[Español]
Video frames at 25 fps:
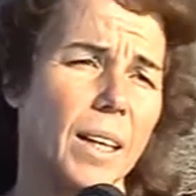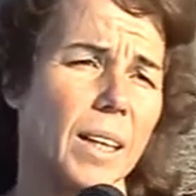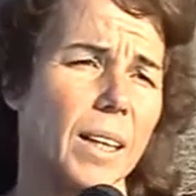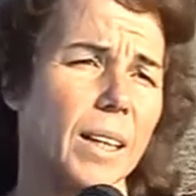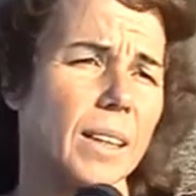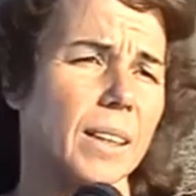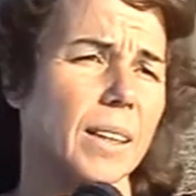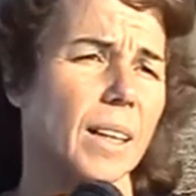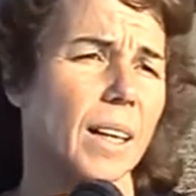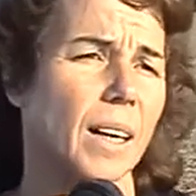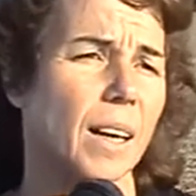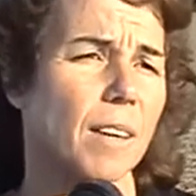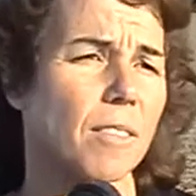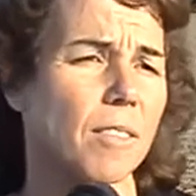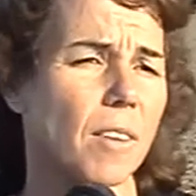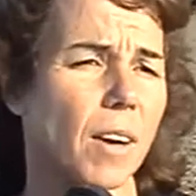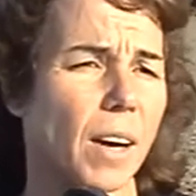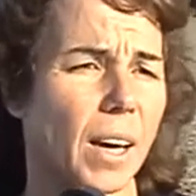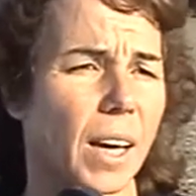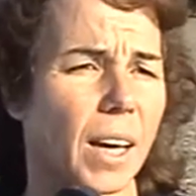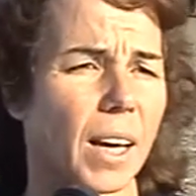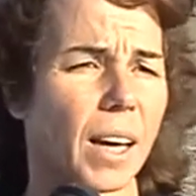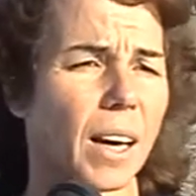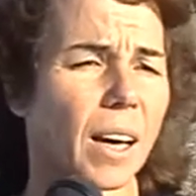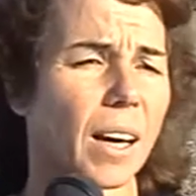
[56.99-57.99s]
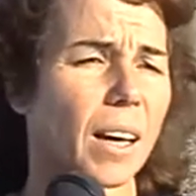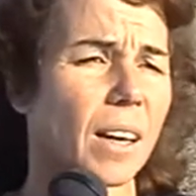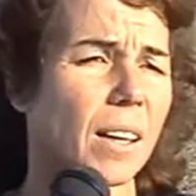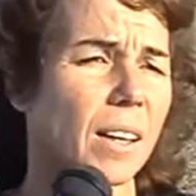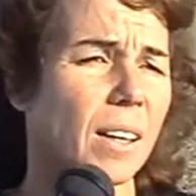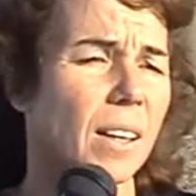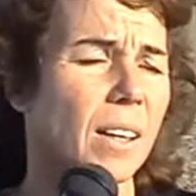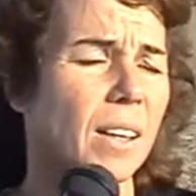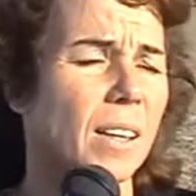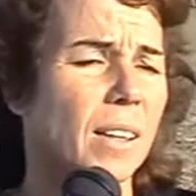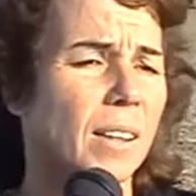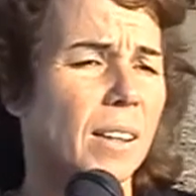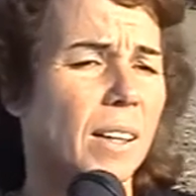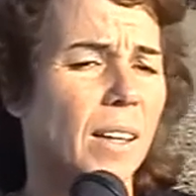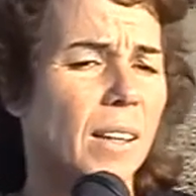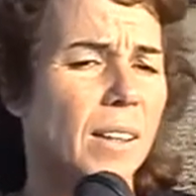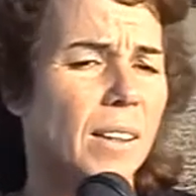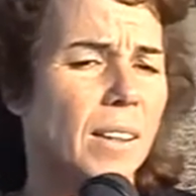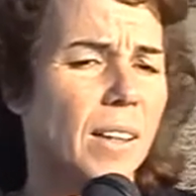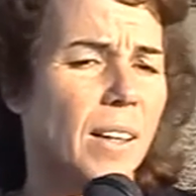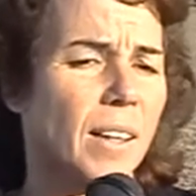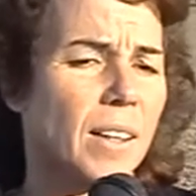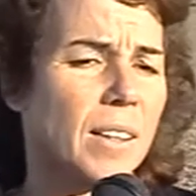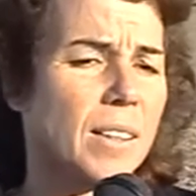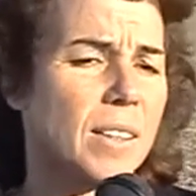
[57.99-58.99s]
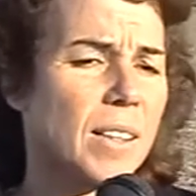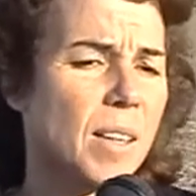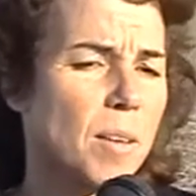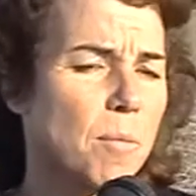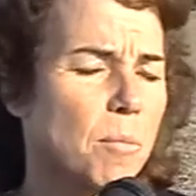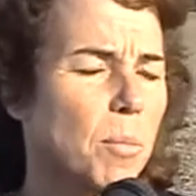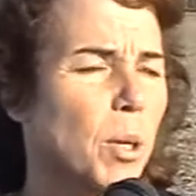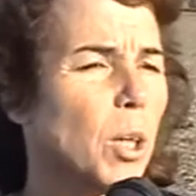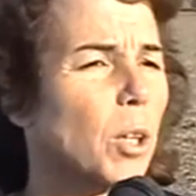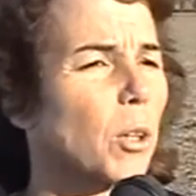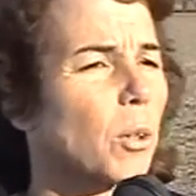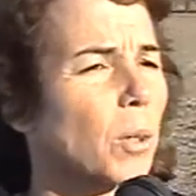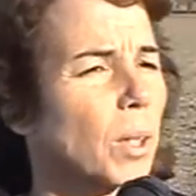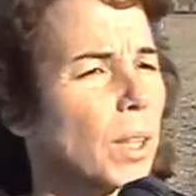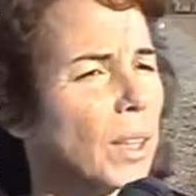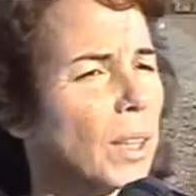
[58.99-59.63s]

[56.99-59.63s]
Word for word: del INTA Rafaela, que es quienes siempre